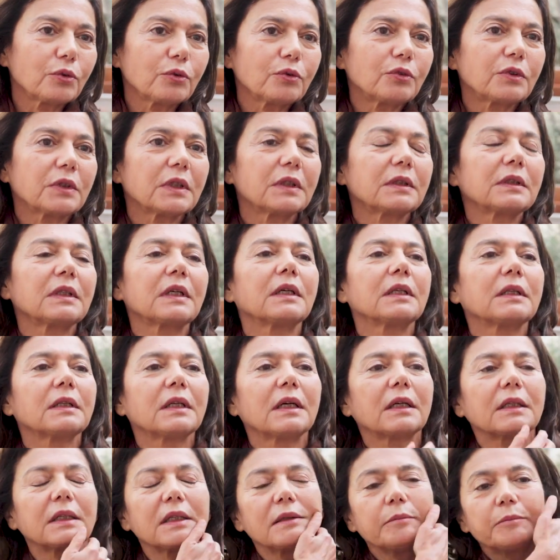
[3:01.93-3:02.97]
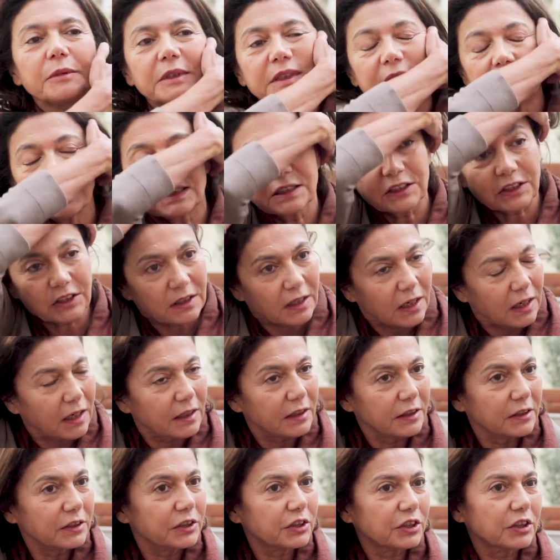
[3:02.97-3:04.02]
bütün onu tanıyanlar hepsi
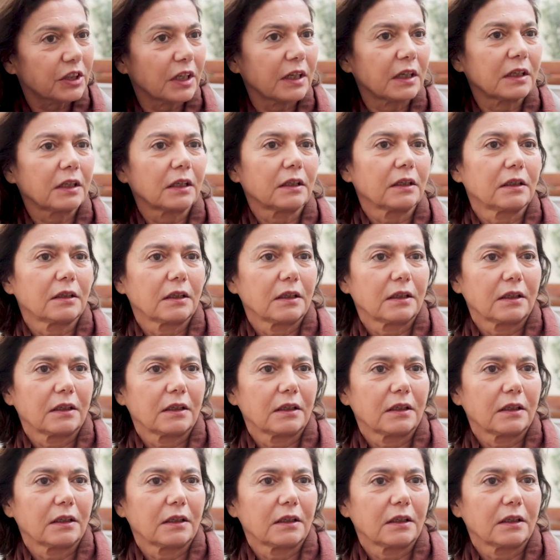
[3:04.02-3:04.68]
için aynı şey.